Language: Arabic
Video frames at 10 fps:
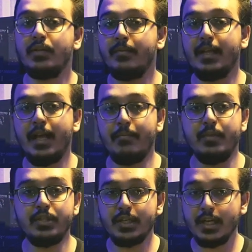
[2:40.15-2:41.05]
وانا بلعب
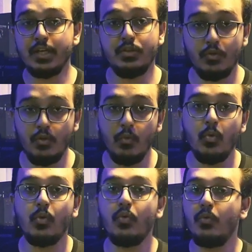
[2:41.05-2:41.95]
ما شاركهاش
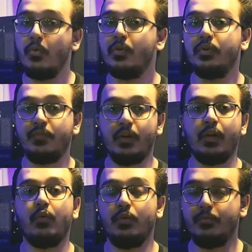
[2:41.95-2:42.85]
للجمهور والجمهور
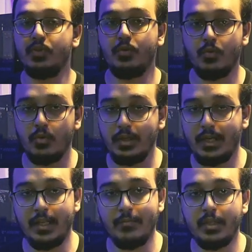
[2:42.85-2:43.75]
يتفرج ويتبسط وكل
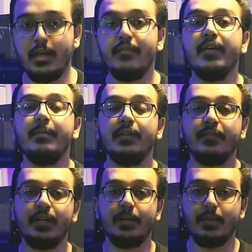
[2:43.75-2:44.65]
الكلام ده
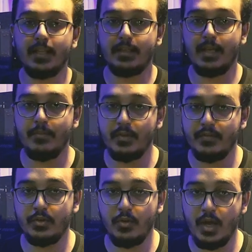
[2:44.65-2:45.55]
فبالفعل بدات اعمل
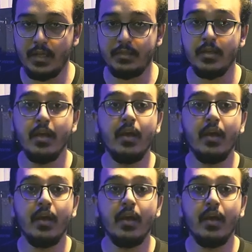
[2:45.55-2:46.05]
فيديوهات